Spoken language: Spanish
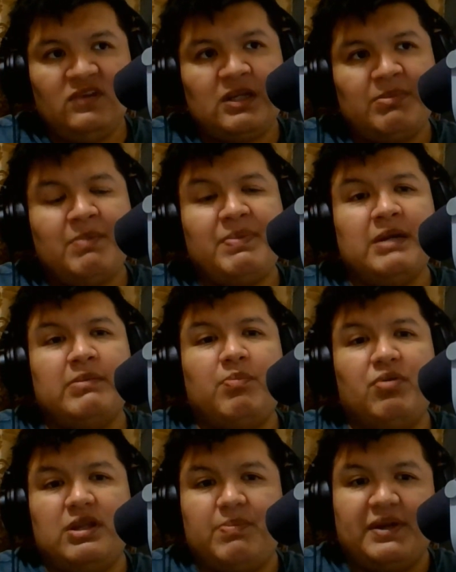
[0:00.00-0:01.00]
También Panamá
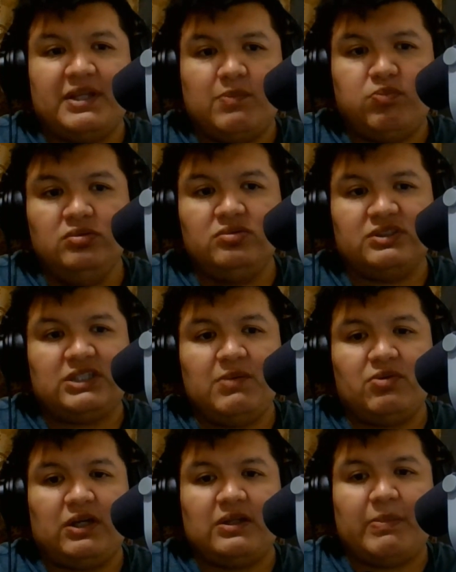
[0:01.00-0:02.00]
puede perder puntos ahí,
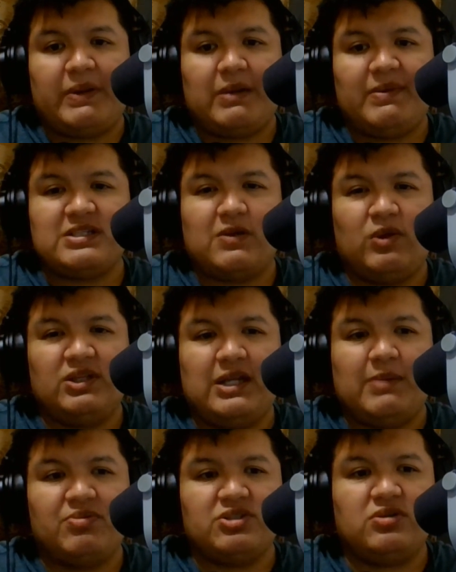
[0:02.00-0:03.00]
porque ahorita Panamá se encuentra en
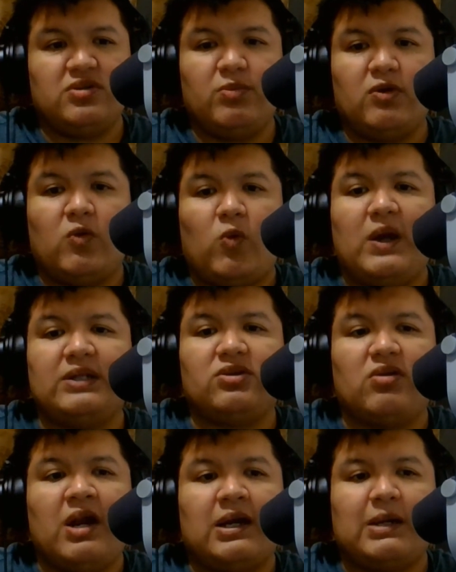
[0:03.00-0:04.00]
la posición número
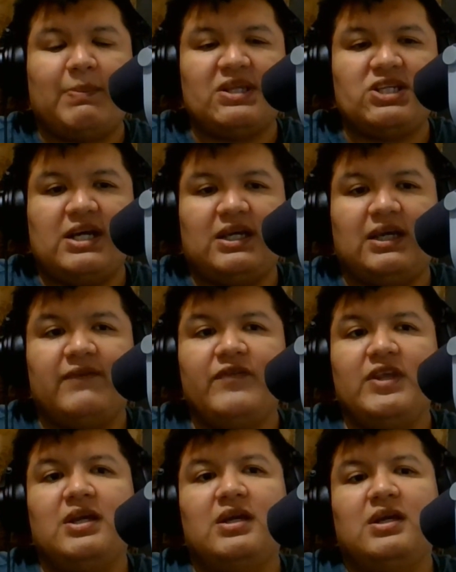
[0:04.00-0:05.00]
4 en el repechaje, en
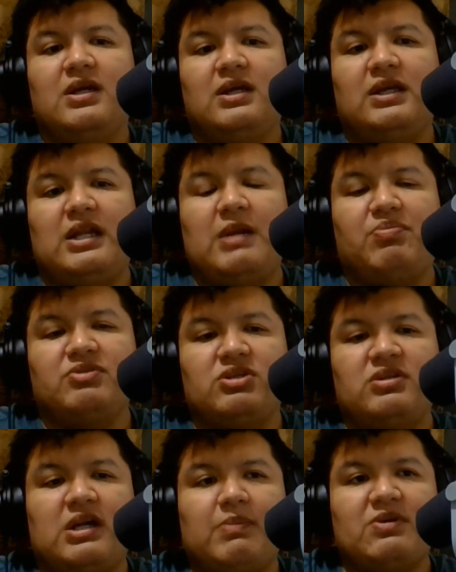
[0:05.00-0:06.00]
la
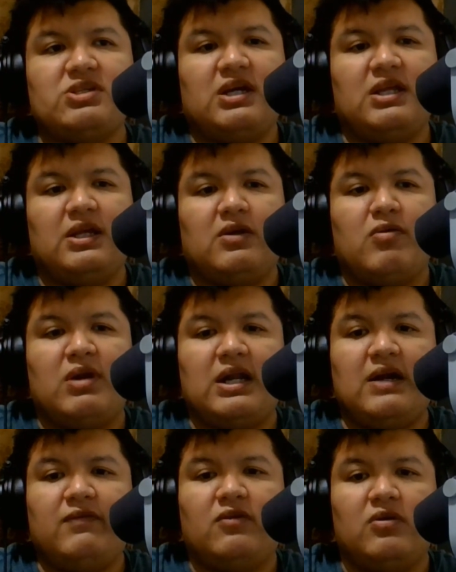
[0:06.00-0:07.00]
posición de repechaje de
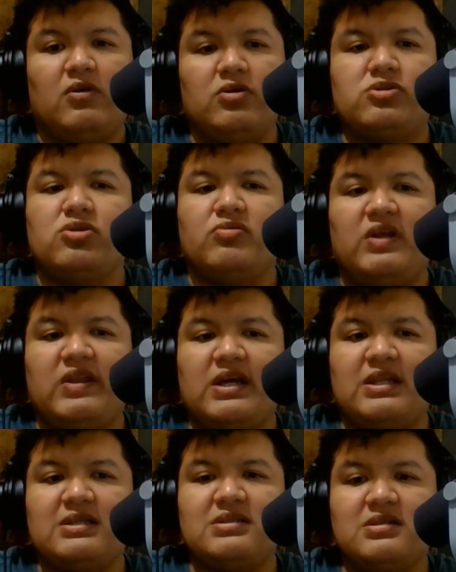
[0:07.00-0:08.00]
CONCACAF con 8
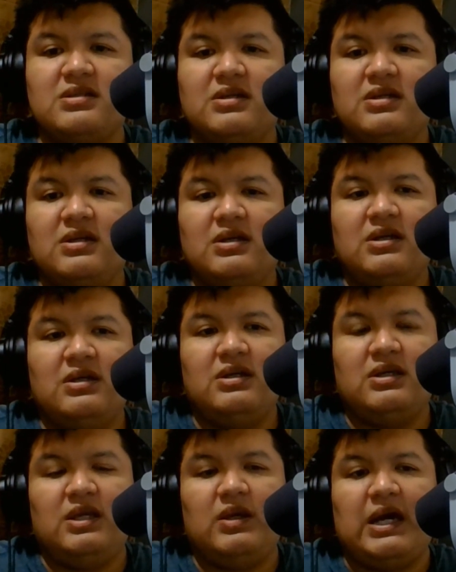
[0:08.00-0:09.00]
unidades.
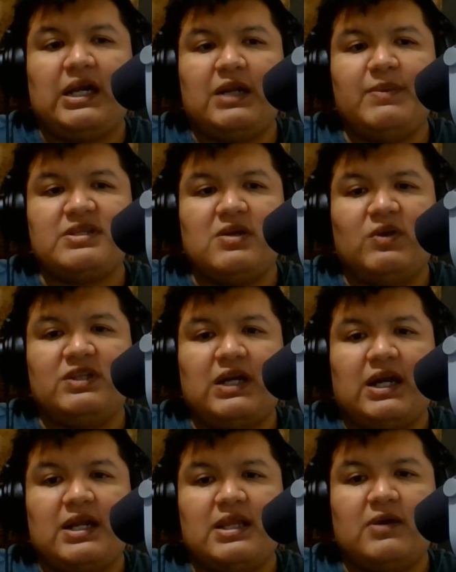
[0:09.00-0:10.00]
Y arriba se encuentra
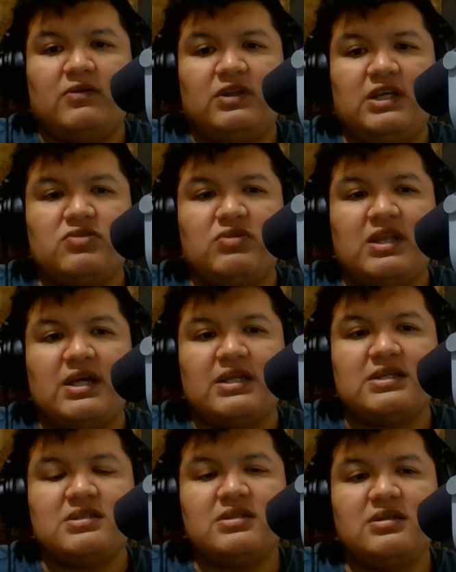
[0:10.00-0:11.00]
Canadá con 10
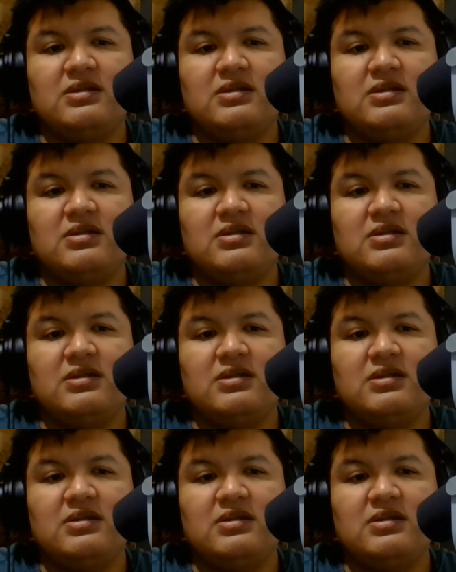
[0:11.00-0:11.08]
unidades.